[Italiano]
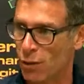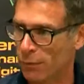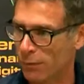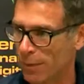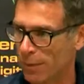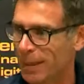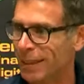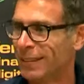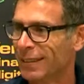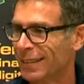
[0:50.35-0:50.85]

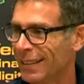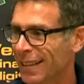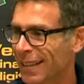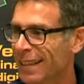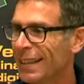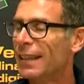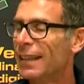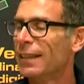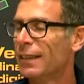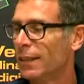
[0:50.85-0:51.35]
affamati
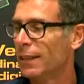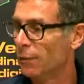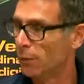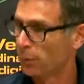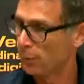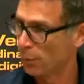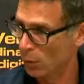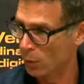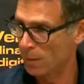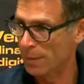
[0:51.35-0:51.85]
di
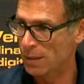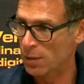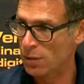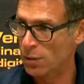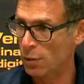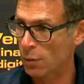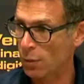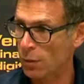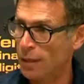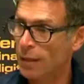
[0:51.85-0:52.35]

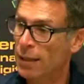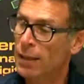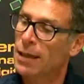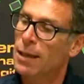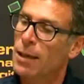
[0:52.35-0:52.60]
informazione